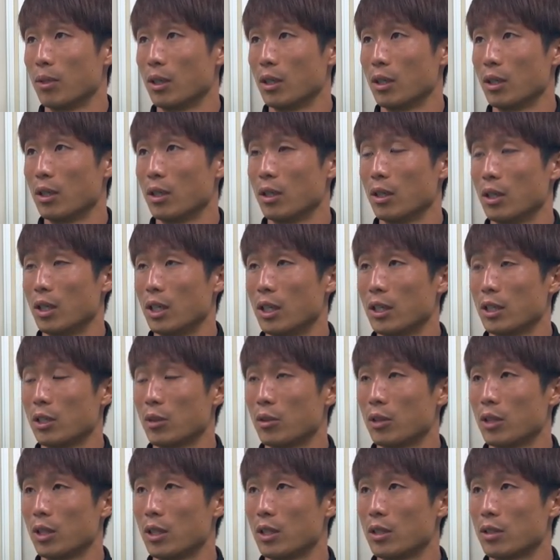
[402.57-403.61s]
えー、相手
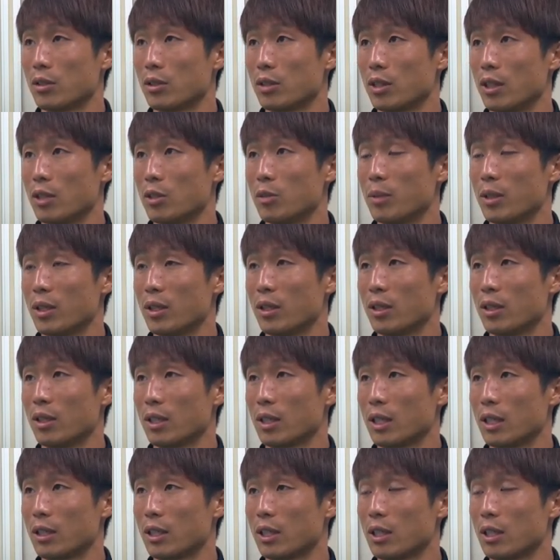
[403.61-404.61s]
のディフェンスにはうま、簡